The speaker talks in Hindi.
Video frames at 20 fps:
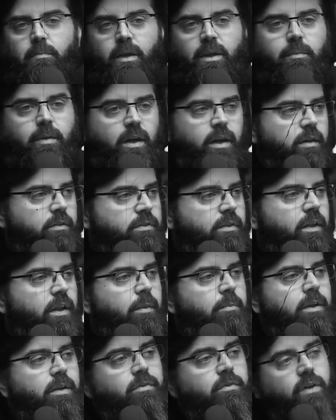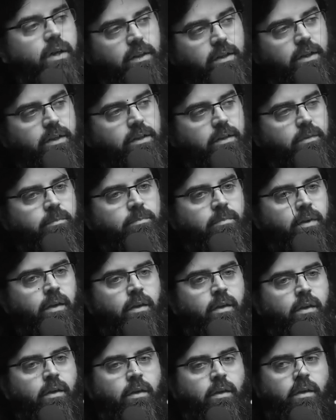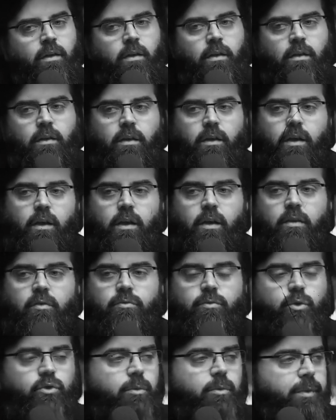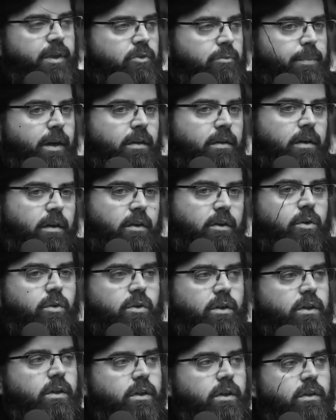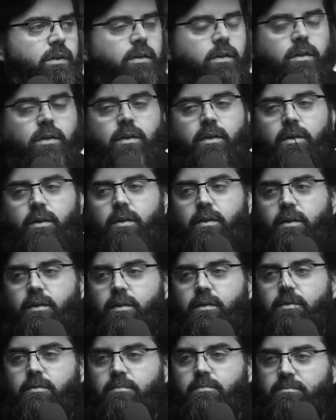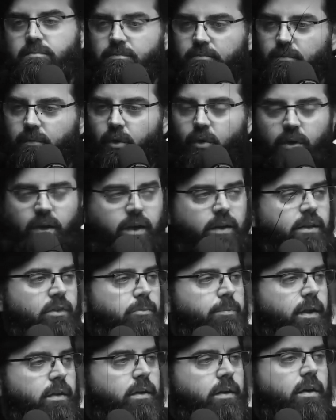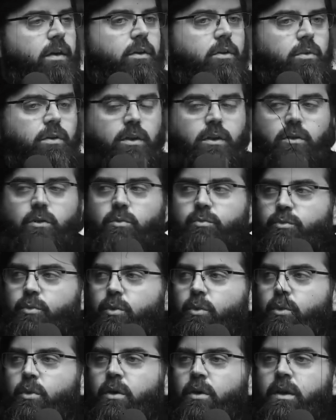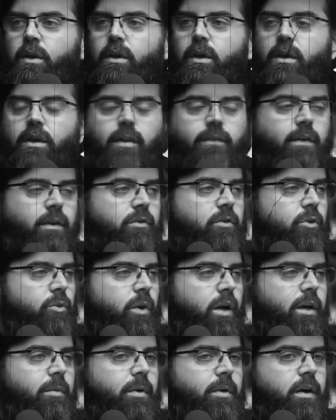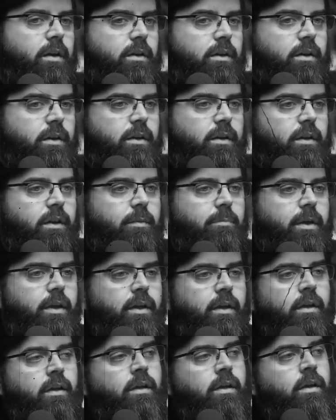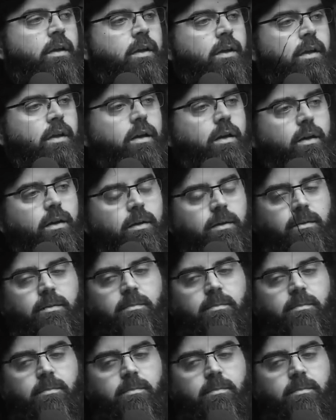मरीम आसमाम की वालदा का सही कि वो जब एक्सपेक्ट कर रही होती हैं हम्म। औलाद एक्सपेक्ट कर रही होती हैं तो वो अल्लाह ताला से दुआ मांगती हैं कि मैं आ,